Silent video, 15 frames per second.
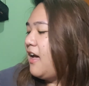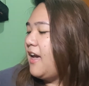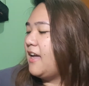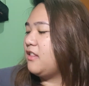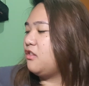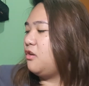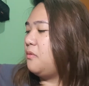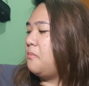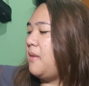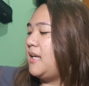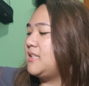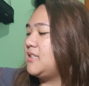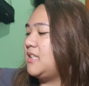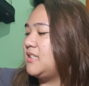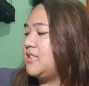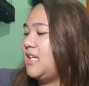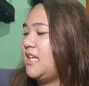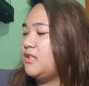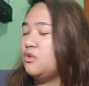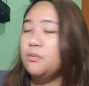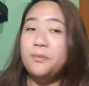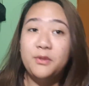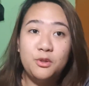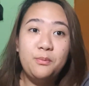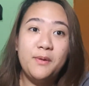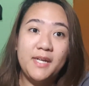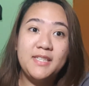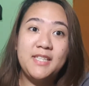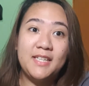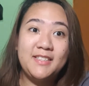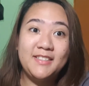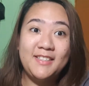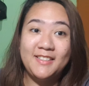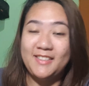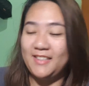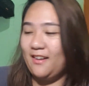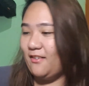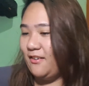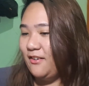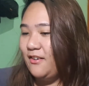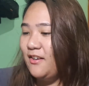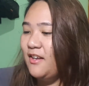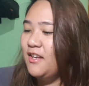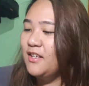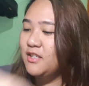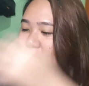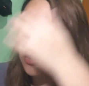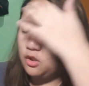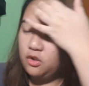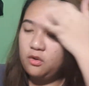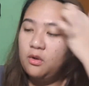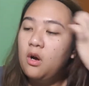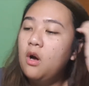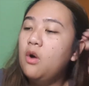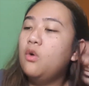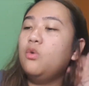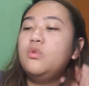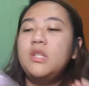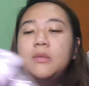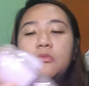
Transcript: itong mask kasi super duper excited na din ako. So, una